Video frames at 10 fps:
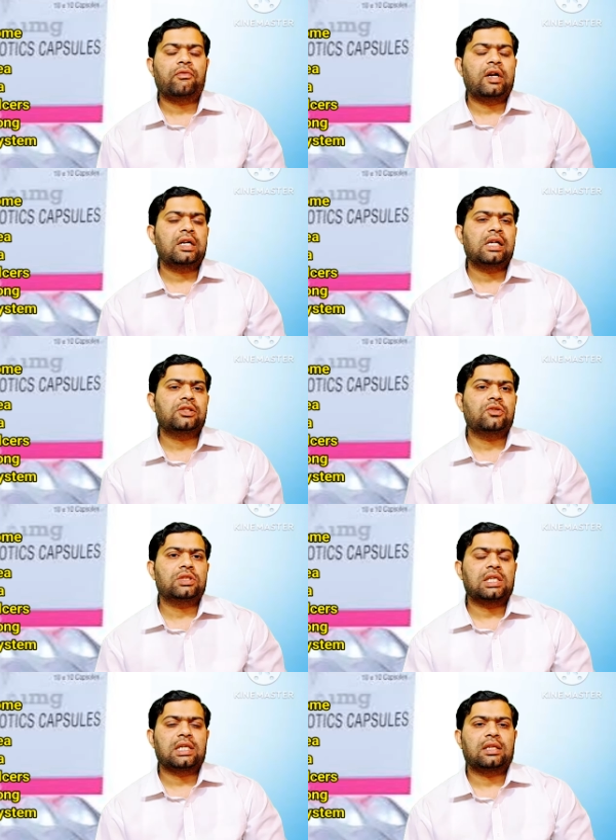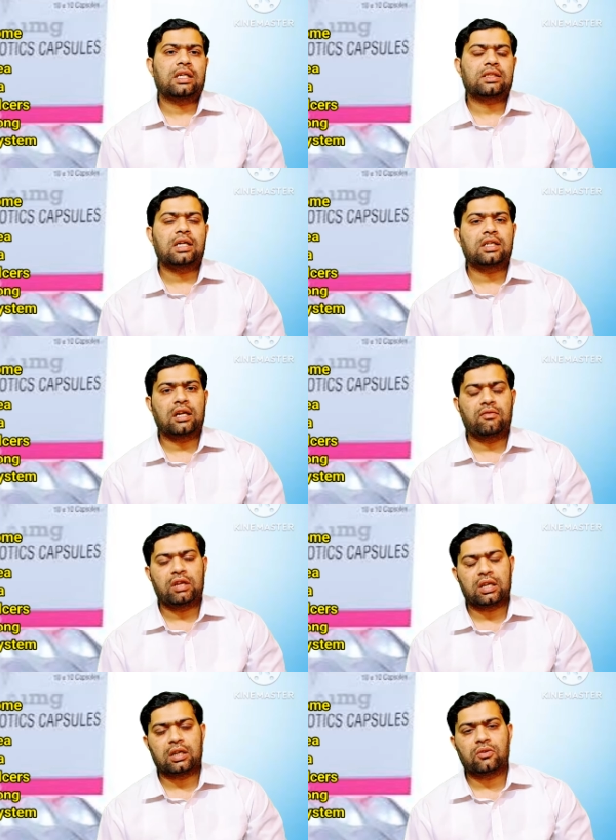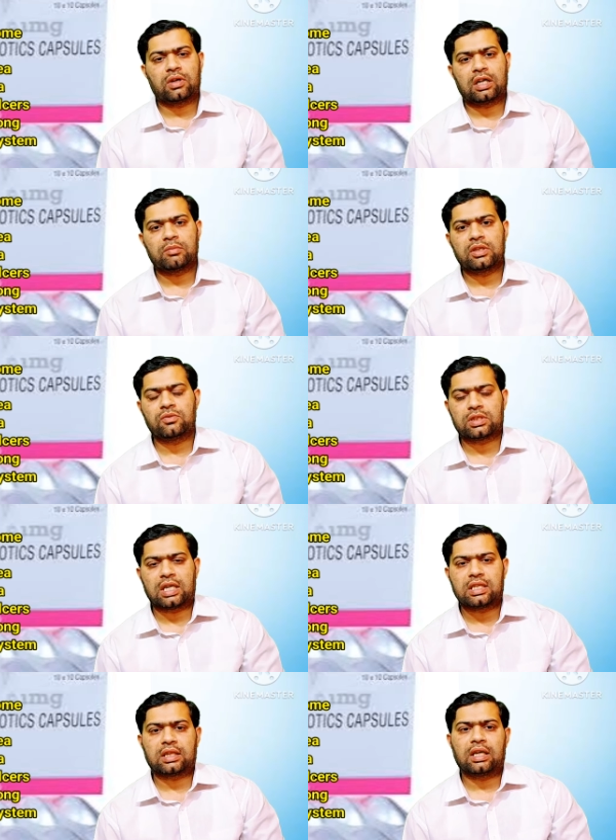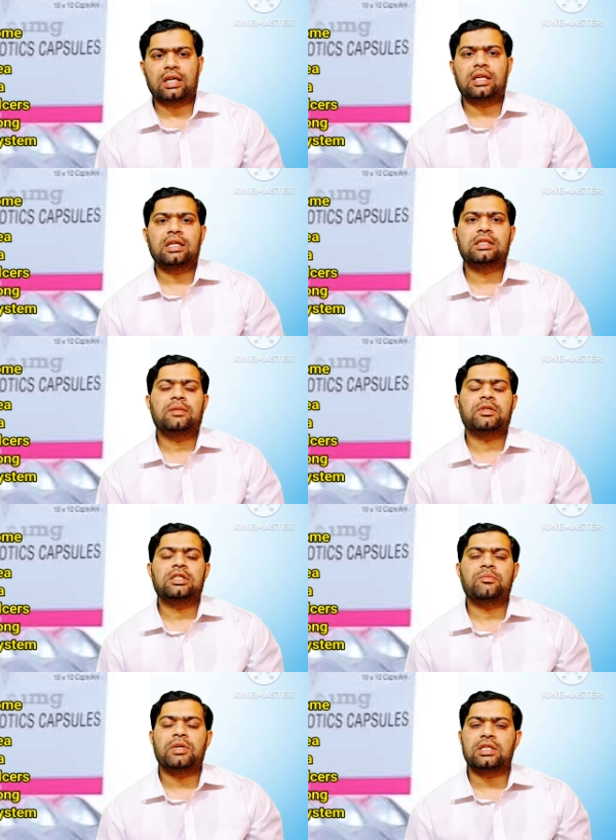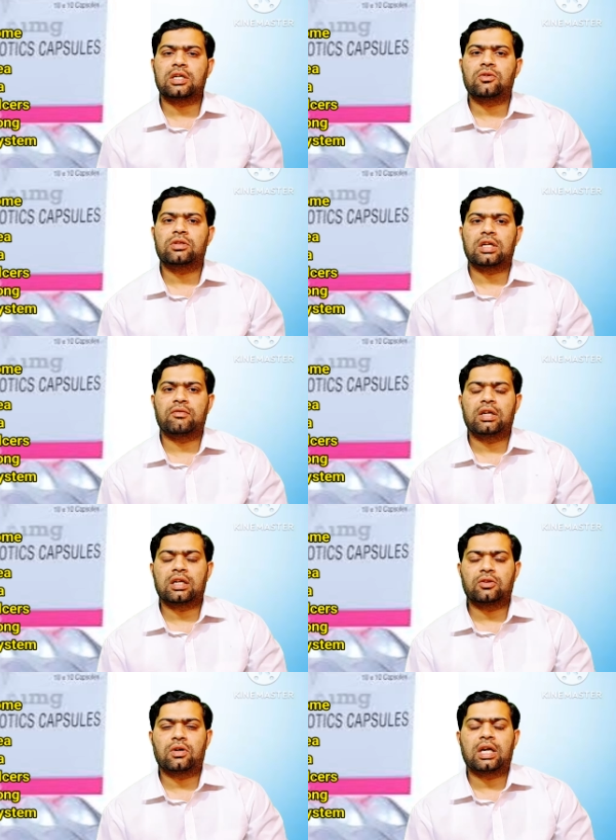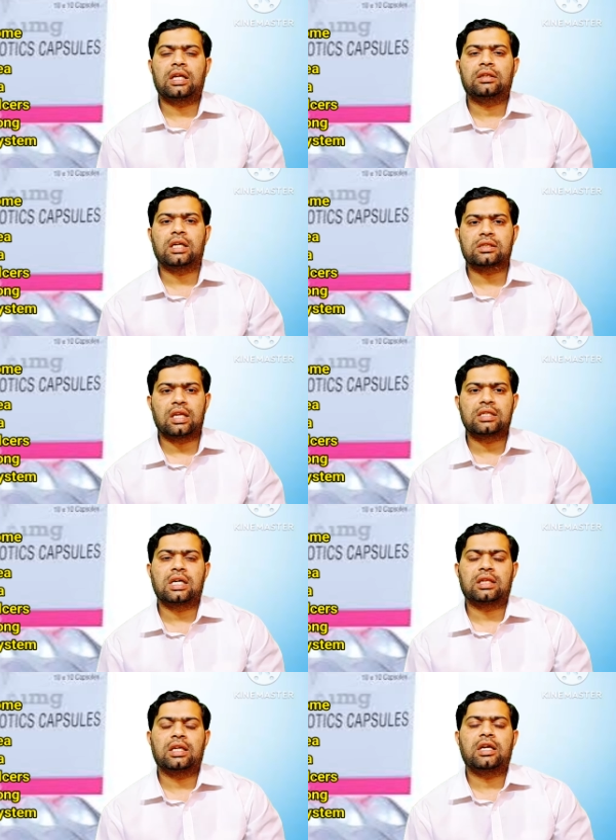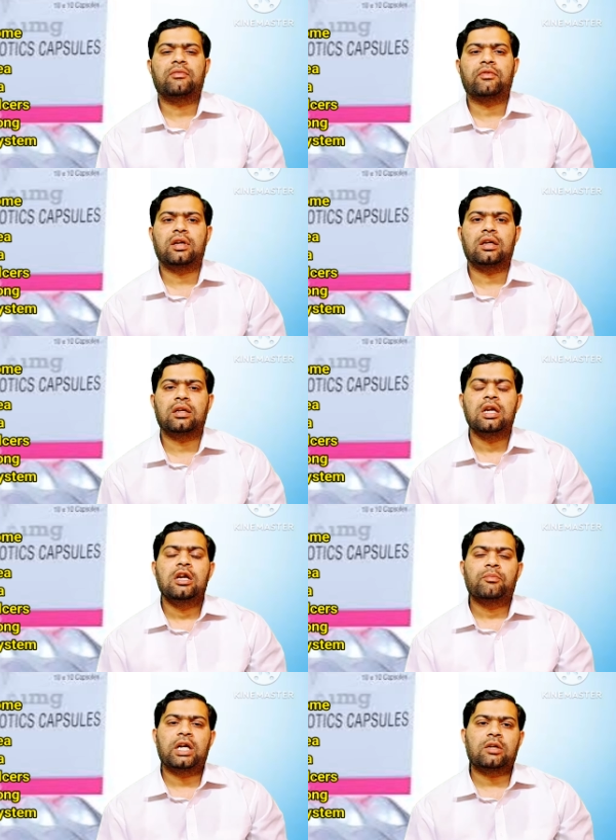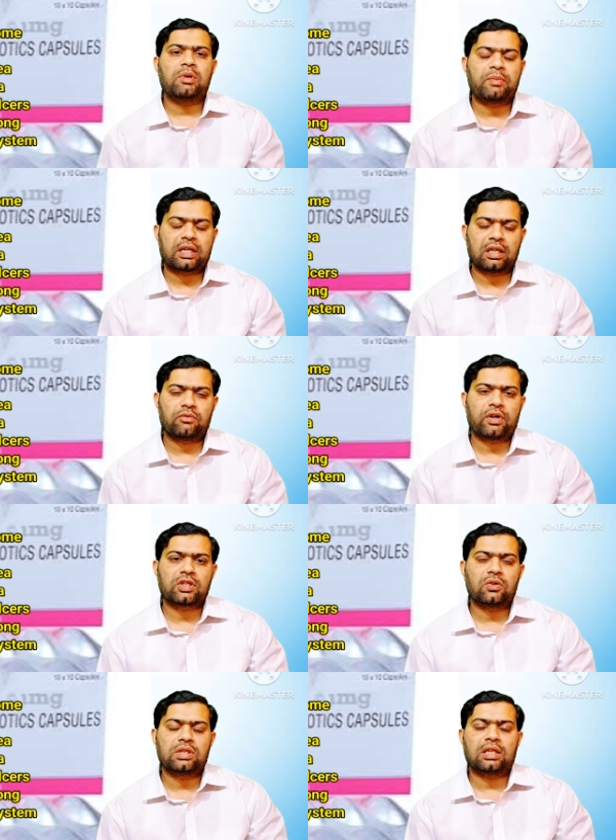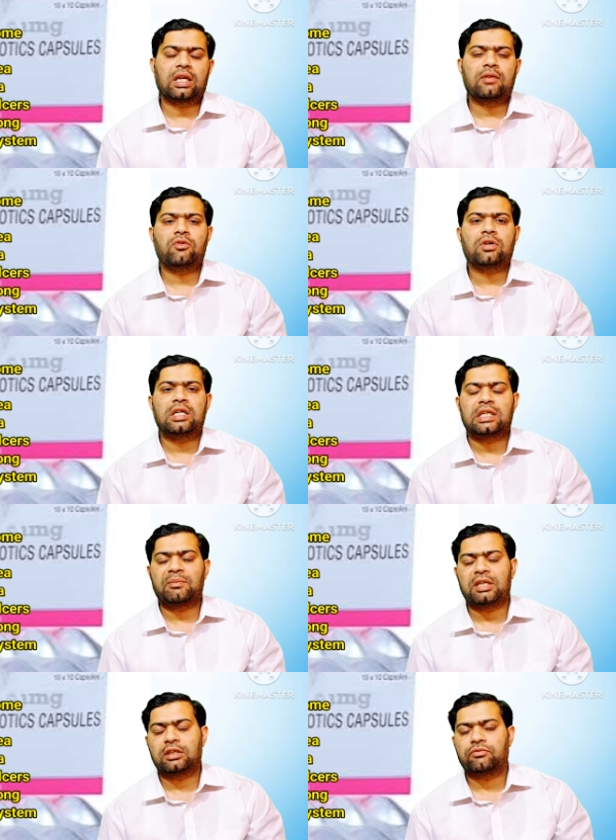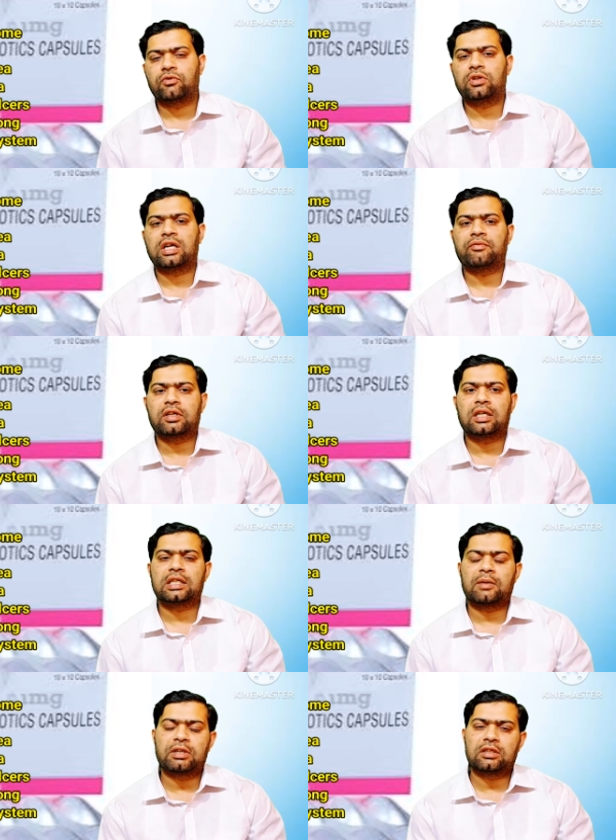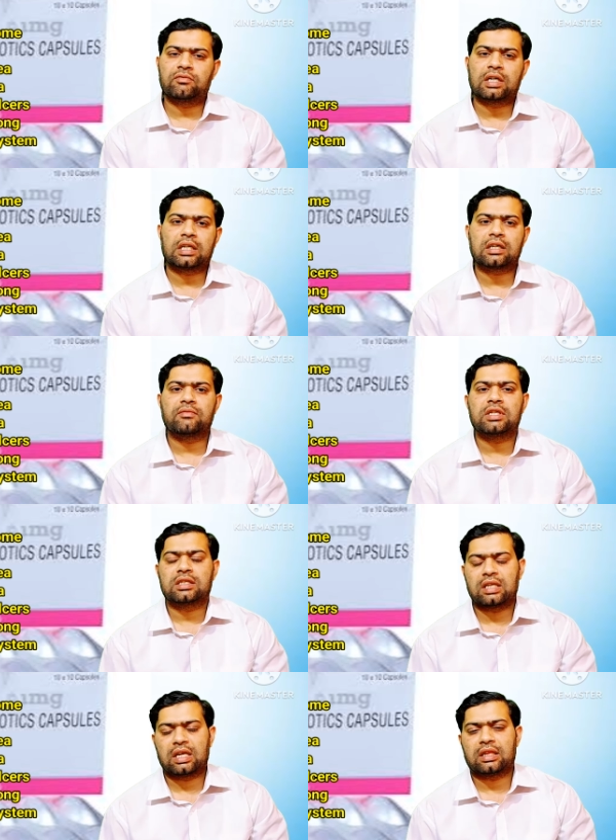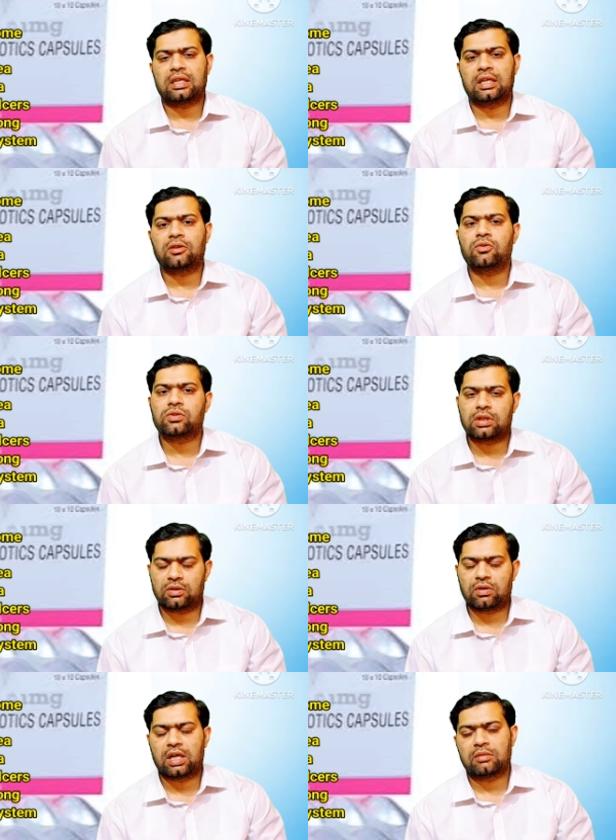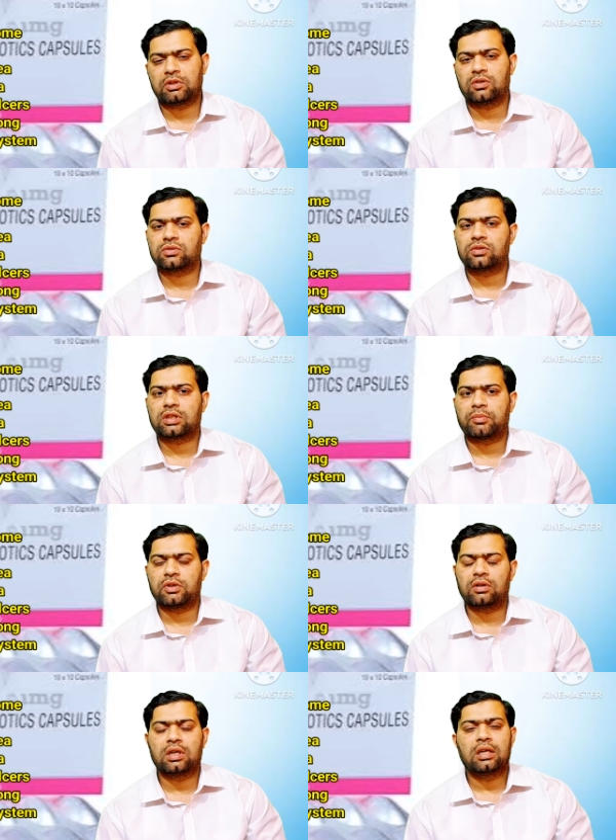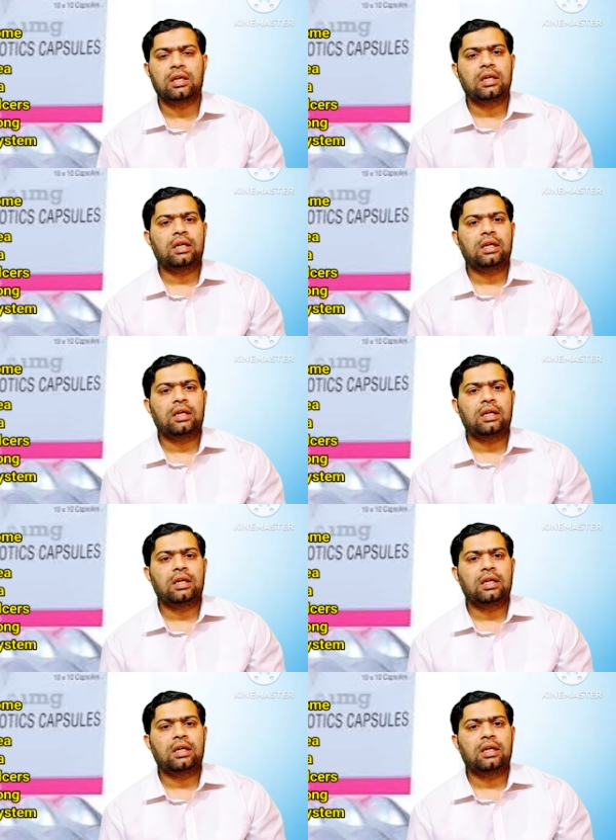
और फ्रेंड जो इसका जाता है इसका ट्रेवलिंग के दौरान भी यूज किया जाता है यानी जब किसी पेशेंट को ट्रेवल के दौरान दस्त लग जाते हैं या फिर पेट में बैक्टीरियल इन्फेक्शन हो जाता है वो कंटामिनेटेड फूड या फिर कंटामिनेटेड वाटर की वजह से लगते हैं तो उसके दौरान भी दोस्तों इसका प्रयोग